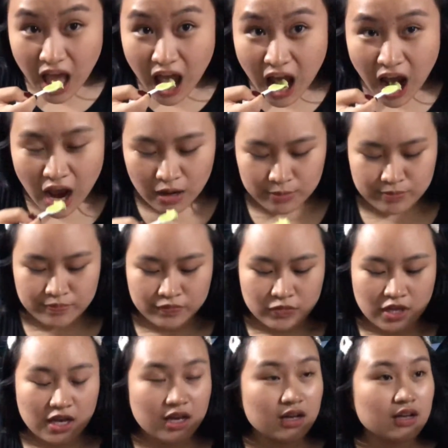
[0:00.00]
Yan, ano yan.
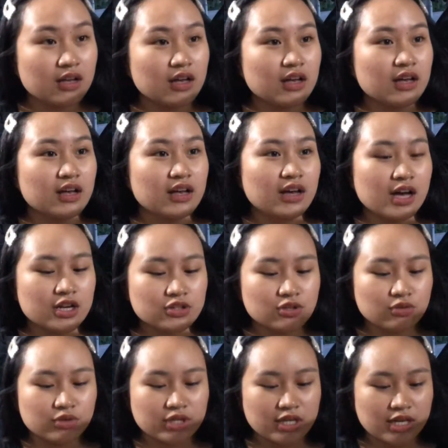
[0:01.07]
Yan, ano yan? Ano
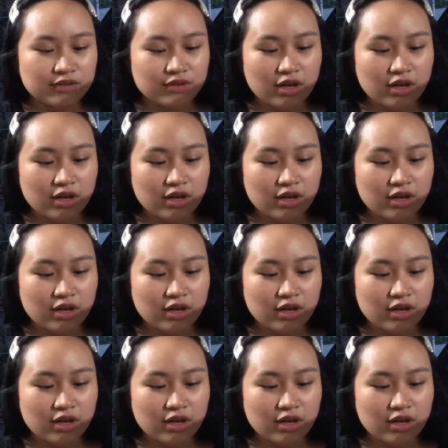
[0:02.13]
to mm. kuya?